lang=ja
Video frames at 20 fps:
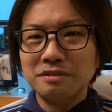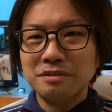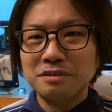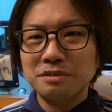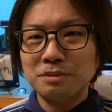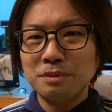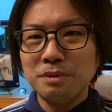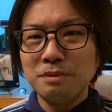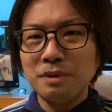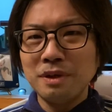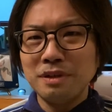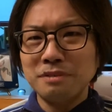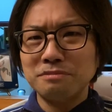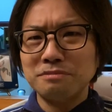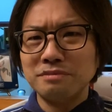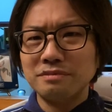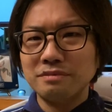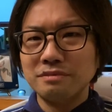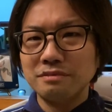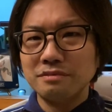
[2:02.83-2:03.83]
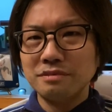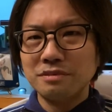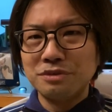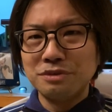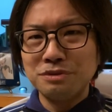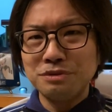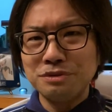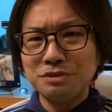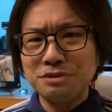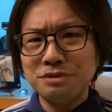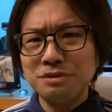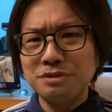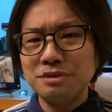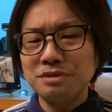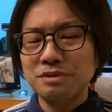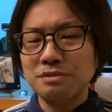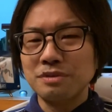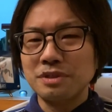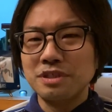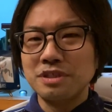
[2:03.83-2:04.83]
それはジュースジュース
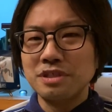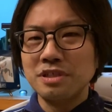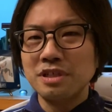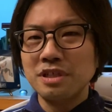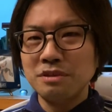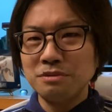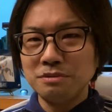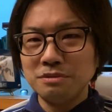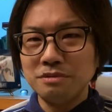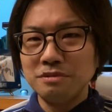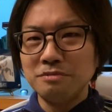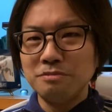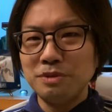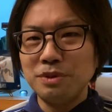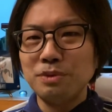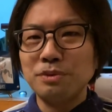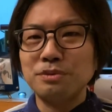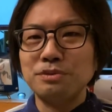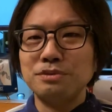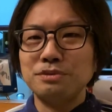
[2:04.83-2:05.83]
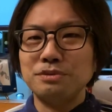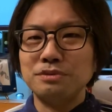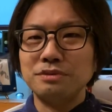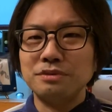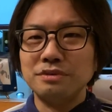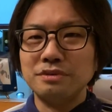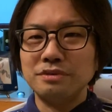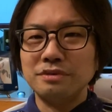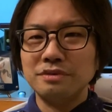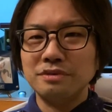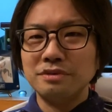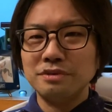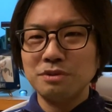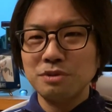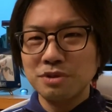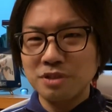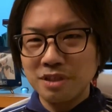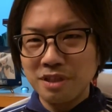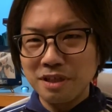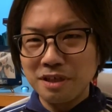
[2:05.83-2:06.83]
とは違う魅力そ
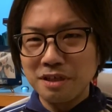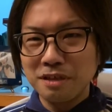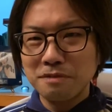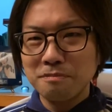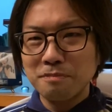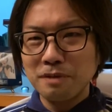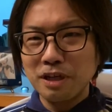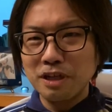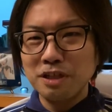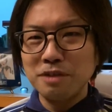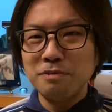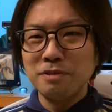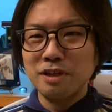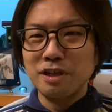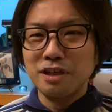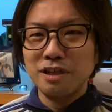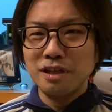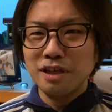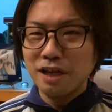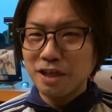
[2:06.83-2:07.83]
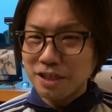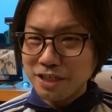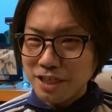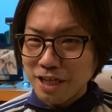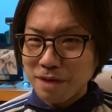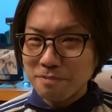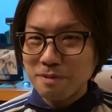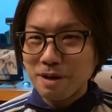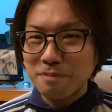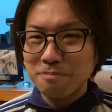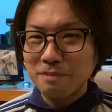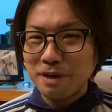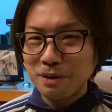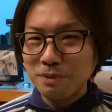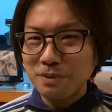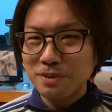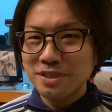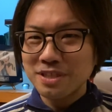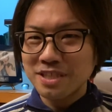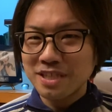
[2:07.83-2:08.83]
して秋山真
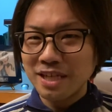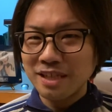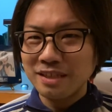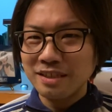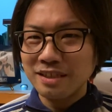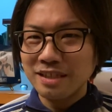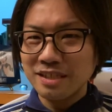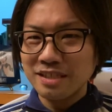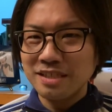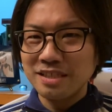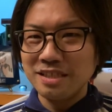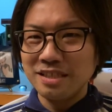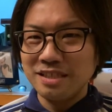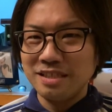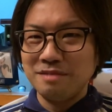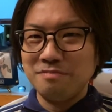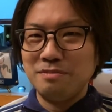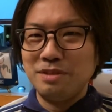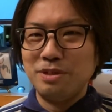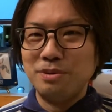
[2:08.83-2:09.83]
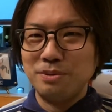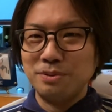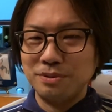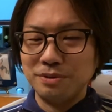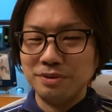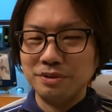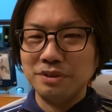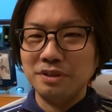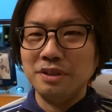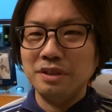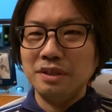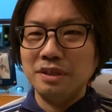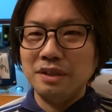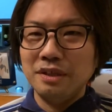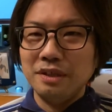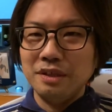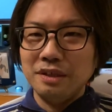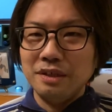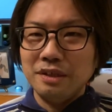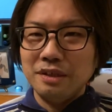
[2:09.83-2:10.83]
央ちゃんらしい魅力、
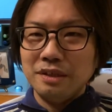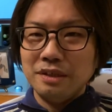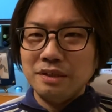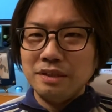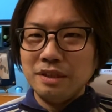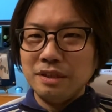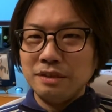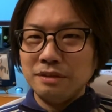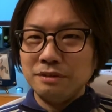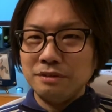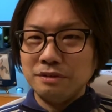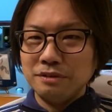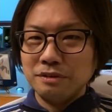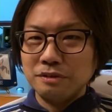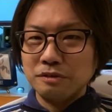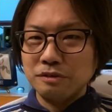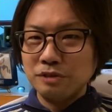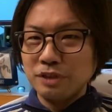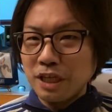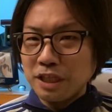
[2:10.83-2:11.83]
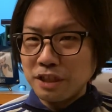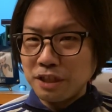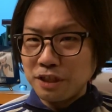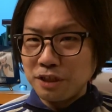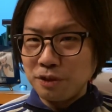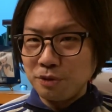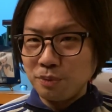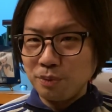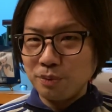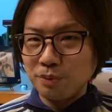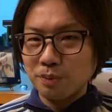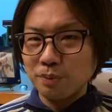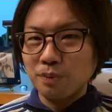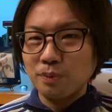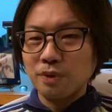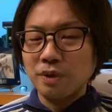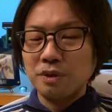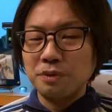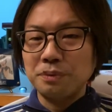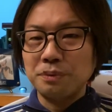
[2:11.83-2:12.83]
うん、具体的にどういうとこ
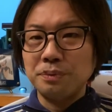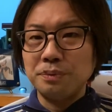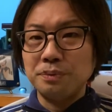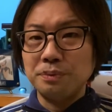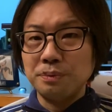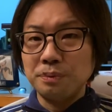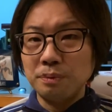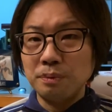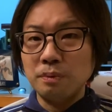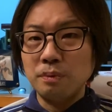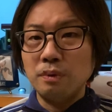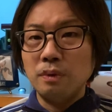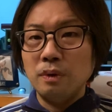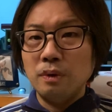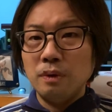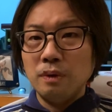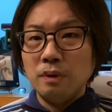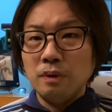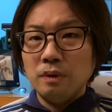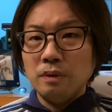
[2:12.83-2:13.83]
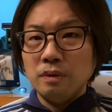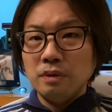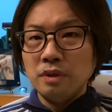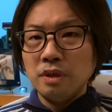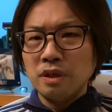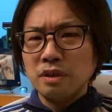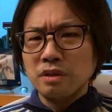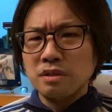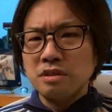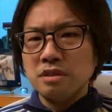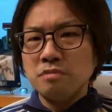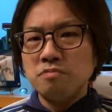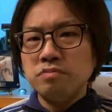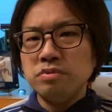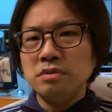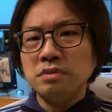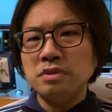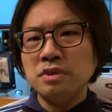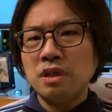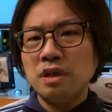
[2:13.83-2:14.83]
ろかというとなんか自
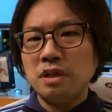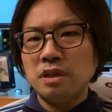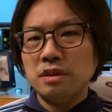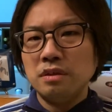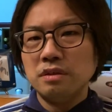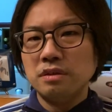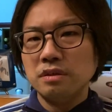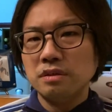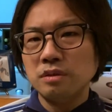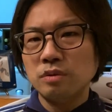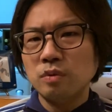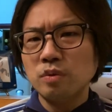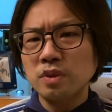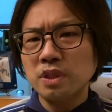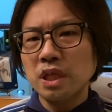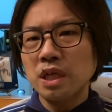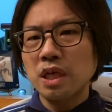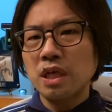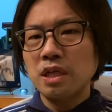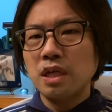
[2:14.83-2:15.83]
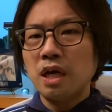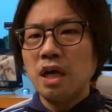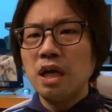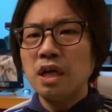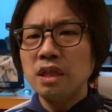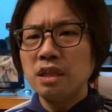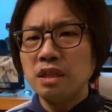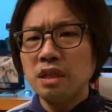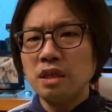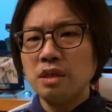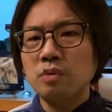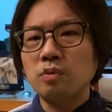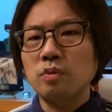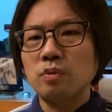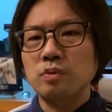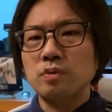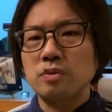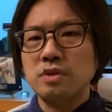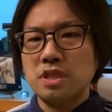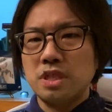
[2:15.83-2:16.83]
分がその世界に入っていこ
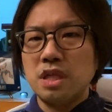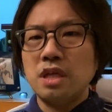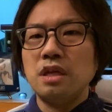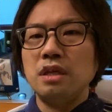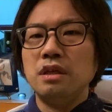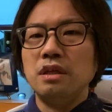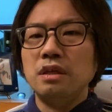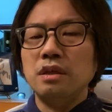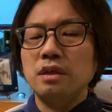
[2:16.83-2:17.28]
うとして